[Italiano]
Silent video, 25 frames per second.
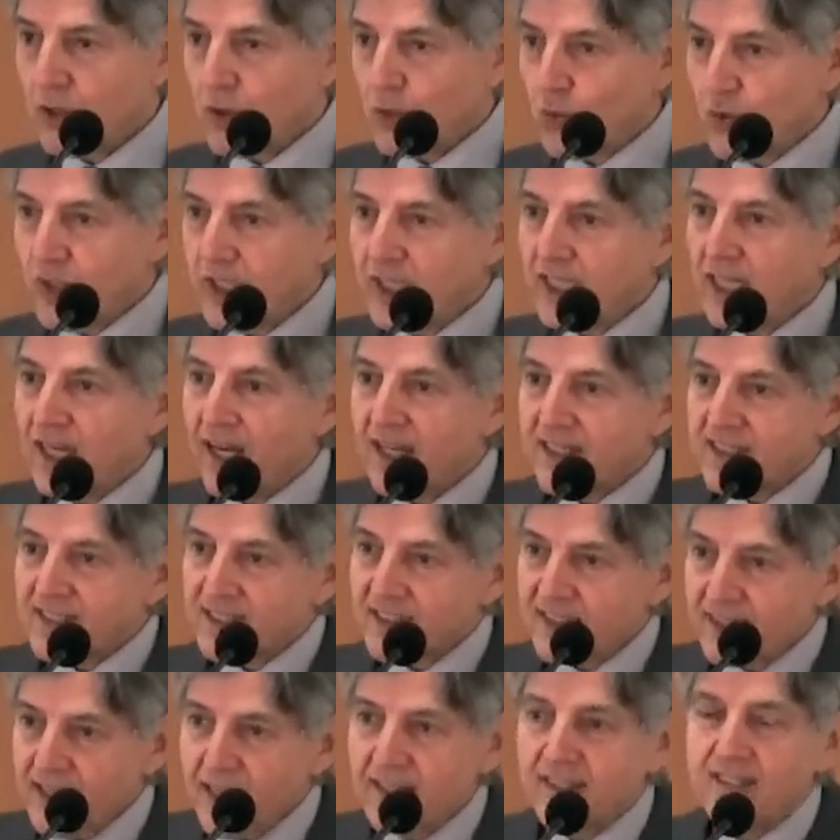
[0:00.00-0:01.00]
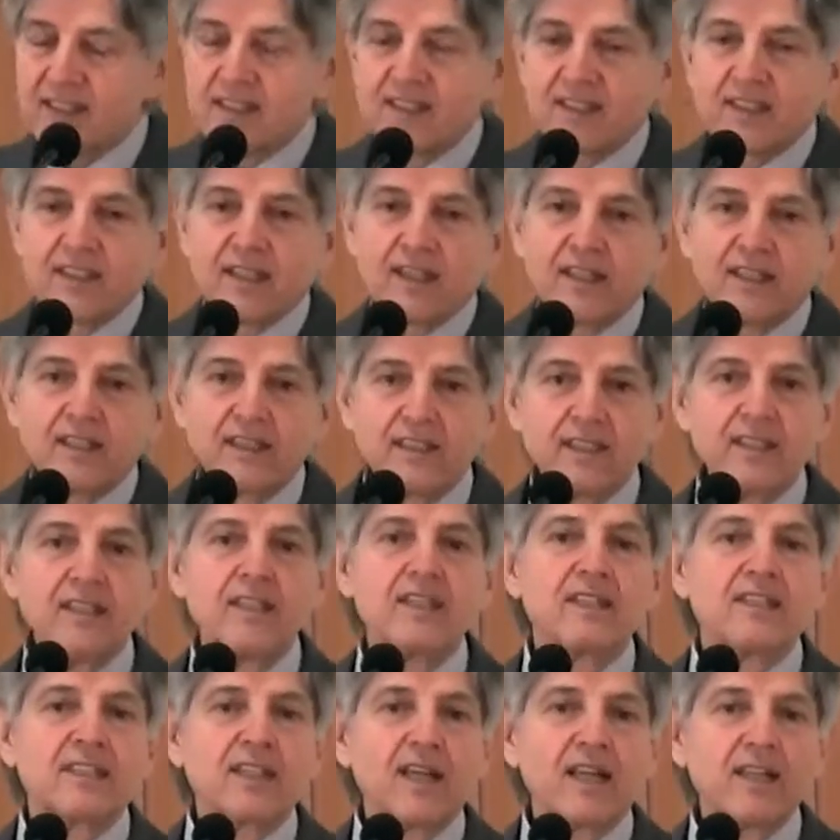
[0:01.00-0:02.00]
Quindi l'assenza
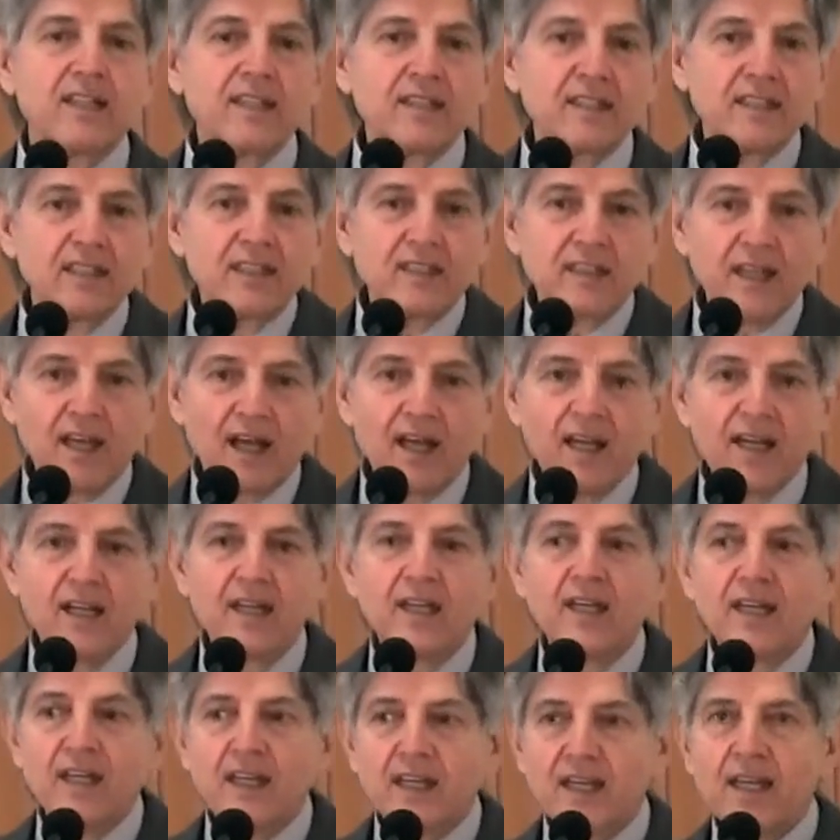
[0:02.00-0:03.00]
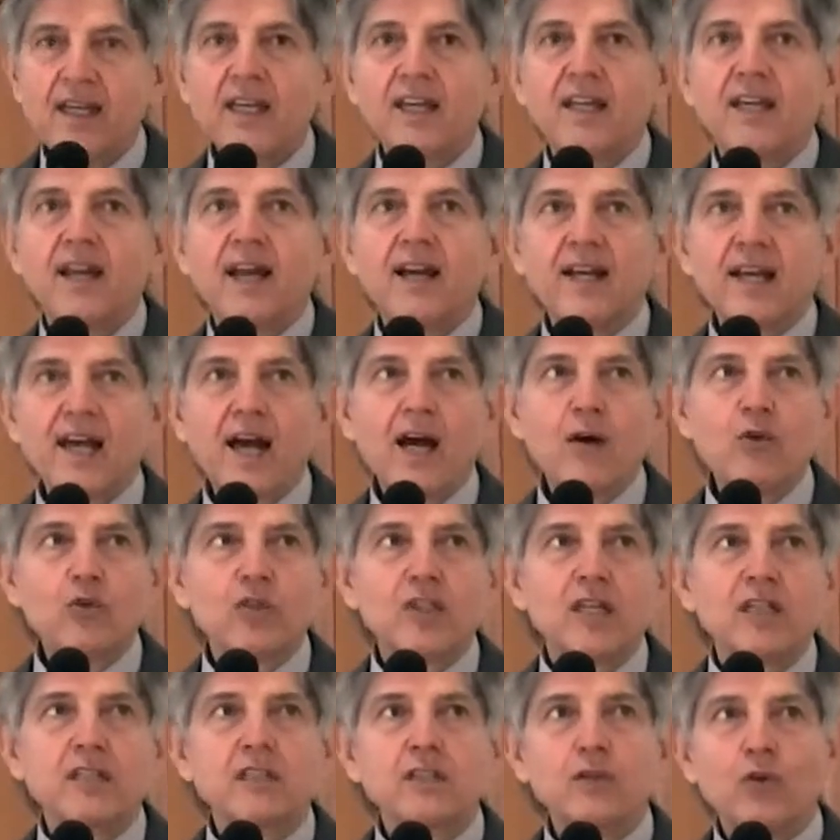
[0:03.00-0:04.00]
di santità è la
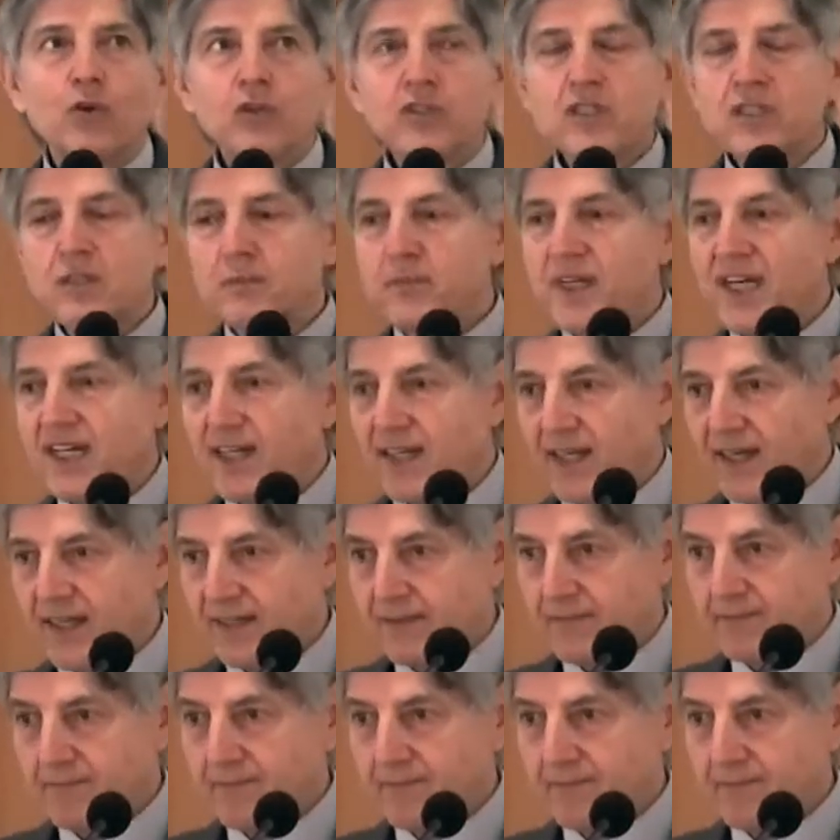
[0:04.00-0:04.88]
causa di ogni male.